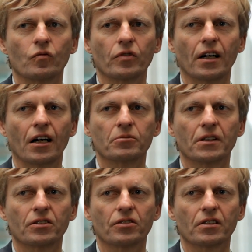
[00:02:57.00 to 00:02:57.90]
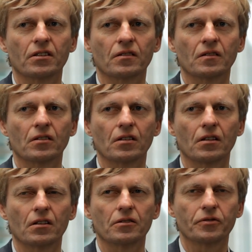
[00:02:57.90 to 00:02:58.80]
wir haben jetzt den
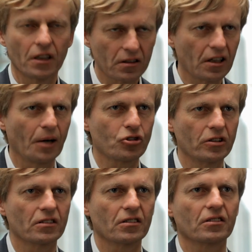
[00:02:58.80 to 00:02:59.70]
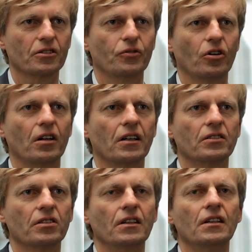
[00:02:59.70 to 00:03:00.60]
äh, vierten Abschnitt
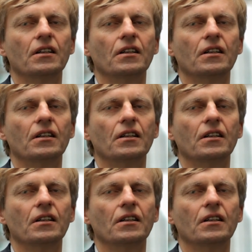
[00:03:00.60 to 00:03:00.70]
gefördert.